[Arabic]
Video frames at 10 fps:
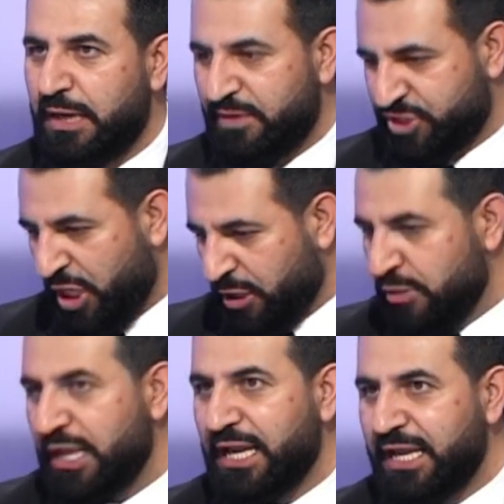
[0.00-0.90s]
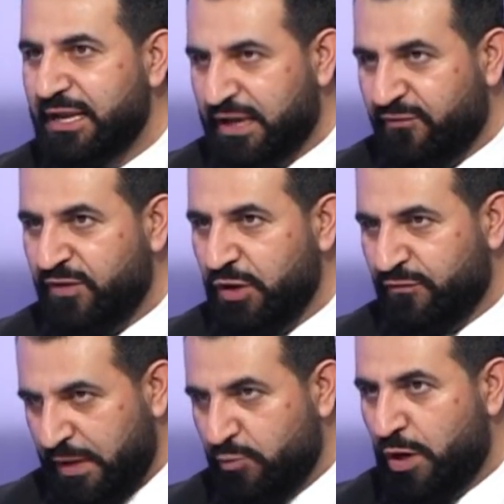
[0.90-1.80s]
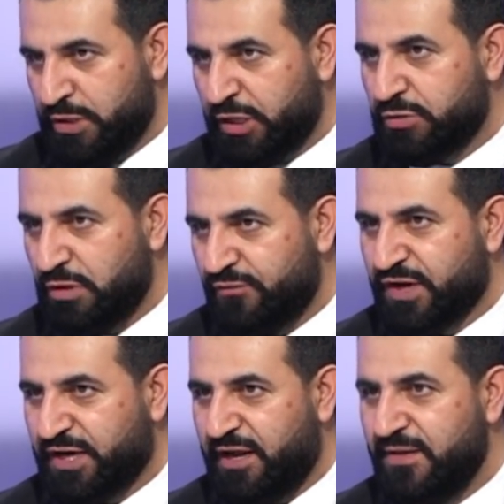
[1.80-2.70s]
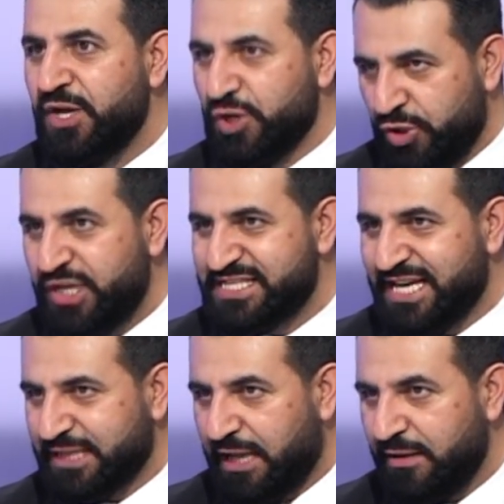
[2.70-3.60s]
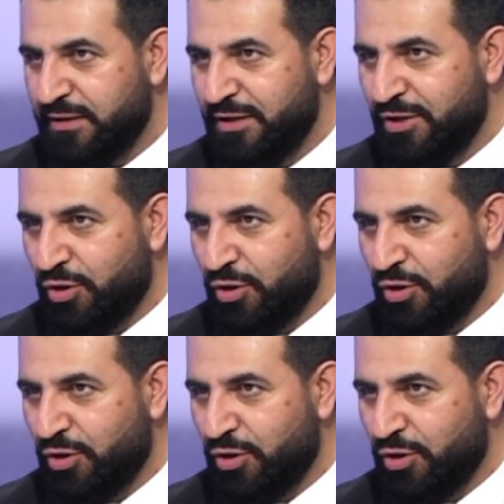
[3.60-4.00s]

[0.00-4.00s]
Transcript: لما شرحت لهم الاليه كيف هي وفهموها قدرت لهم الفكره انه هي ذاتها